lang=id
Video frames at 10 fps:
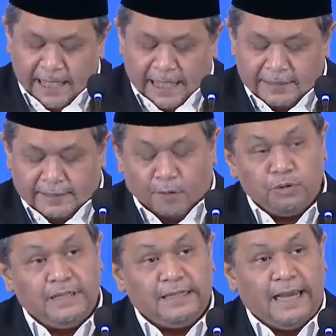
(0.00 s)
atau
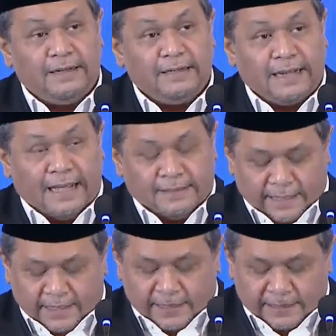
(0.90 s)
dengan
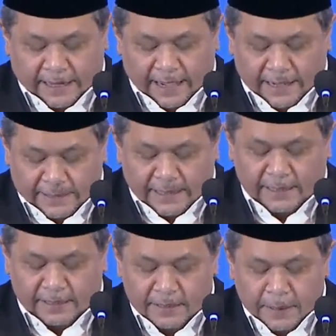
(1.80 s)
kata
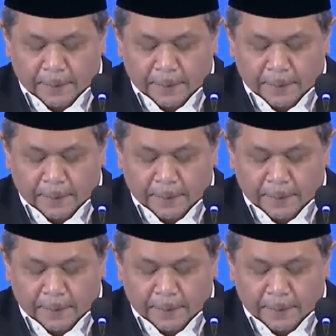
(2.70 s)
sederhana,